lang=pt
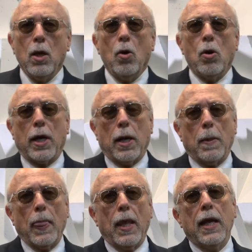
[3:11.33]
Ora,
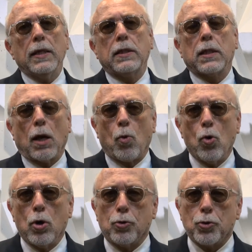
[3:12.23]
esses
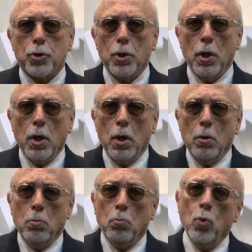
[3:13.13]
acordos
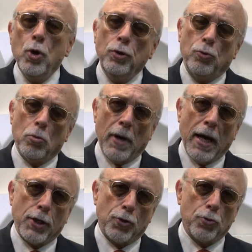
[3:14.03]
muito
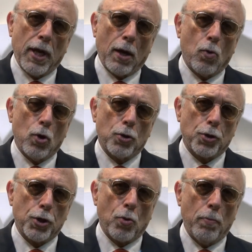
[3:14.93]
mais do que
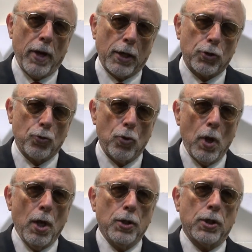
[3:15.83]
acordos de comércio,
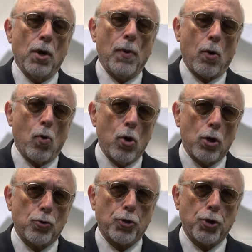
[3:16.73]
são
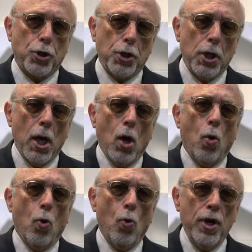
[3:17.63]
acordos de
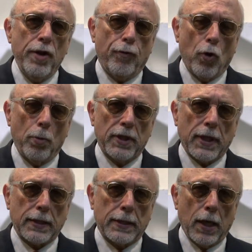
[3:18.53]

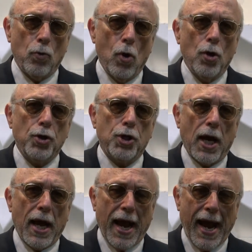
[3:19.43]
uniformização
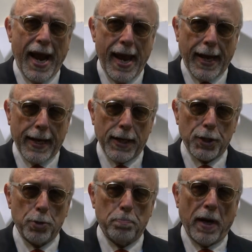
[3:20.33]
de
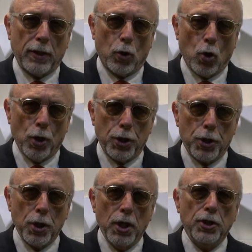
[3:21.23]
regras,
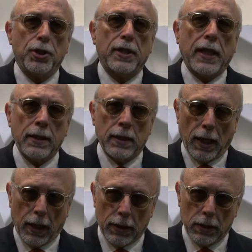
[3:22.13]
padrões,
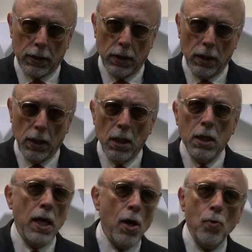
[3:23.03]
standards.
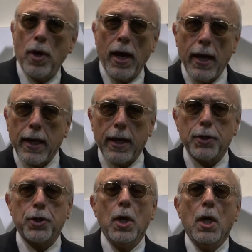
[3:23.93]
Não
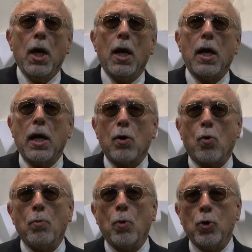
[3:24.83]
regras ah,
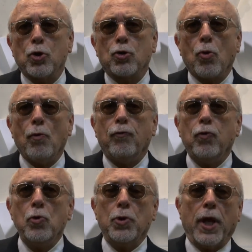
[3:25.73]
como muitos
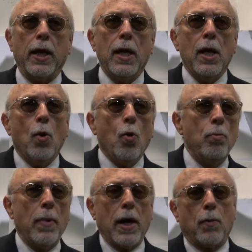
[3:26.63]
confundem,
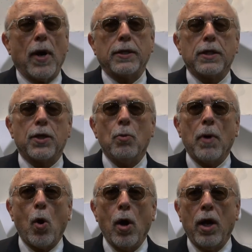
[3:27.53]
uma quase que
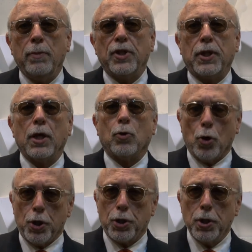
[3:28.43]
uma OMC
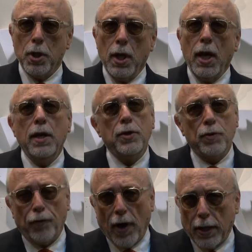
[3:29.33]
2.
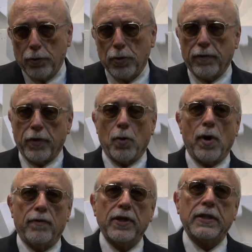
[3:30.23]
De fato,
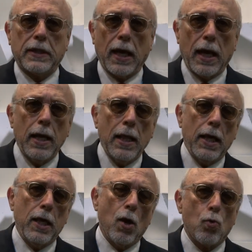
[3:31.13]
deverão avançar
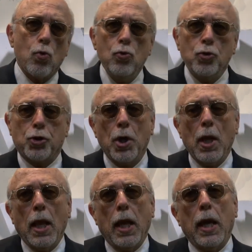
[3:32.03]
em alguns
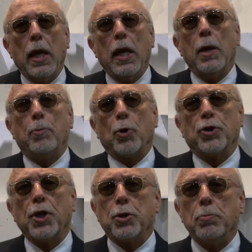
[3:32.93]
é,
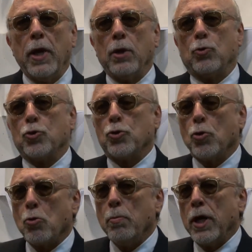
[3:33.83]
procedimentos,
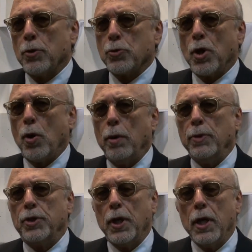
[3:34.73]
documentos da
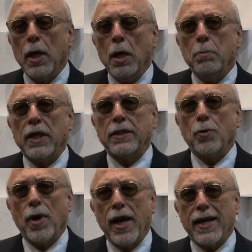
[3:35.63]
OMC, mas
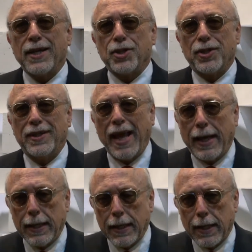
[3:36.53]
são regras
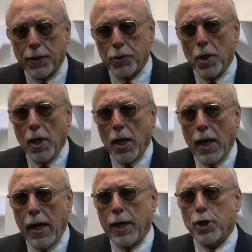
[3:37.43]
técnicas,
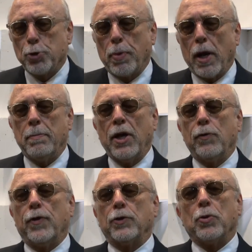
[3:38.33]
regras para
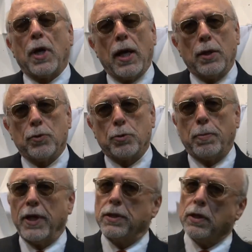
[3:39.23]
manufaturados,
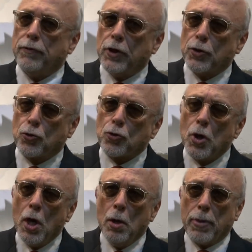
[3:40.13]
para serviços,
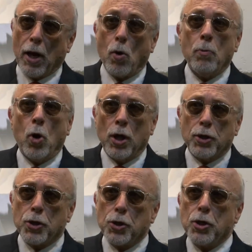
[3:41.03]
para
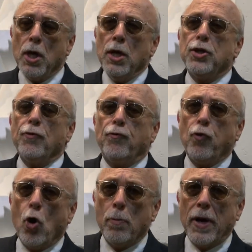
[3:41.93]
commodities, de
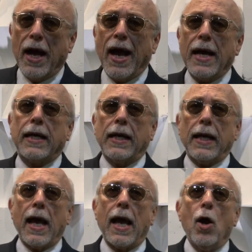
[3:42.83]
forma a
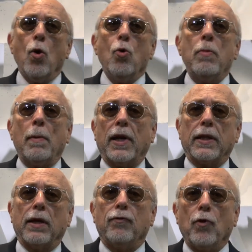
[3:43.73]
criar uma
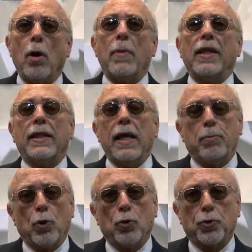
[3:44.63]
plataforma de
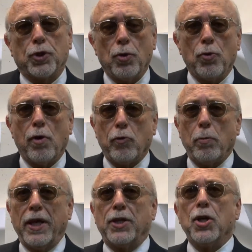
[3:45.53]
produção
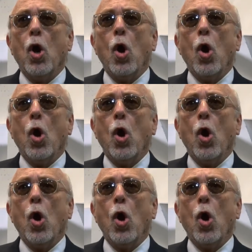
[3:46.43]
novamente